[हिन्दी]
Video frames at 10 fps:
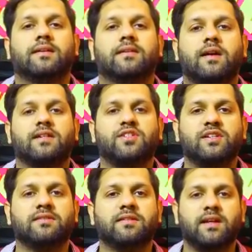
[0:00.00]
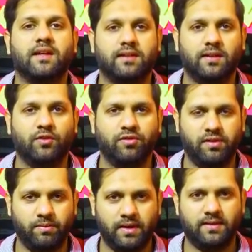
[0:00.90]
लालची जिंदा है ना
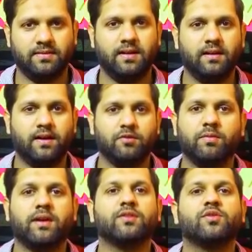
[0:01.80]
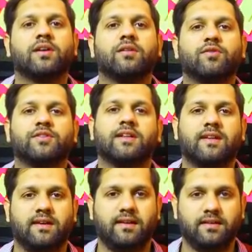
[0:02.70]
नौसरबाज का कारोबार जो है ना वो
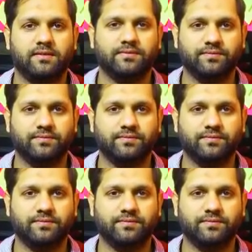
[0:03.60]
चलता रहेगा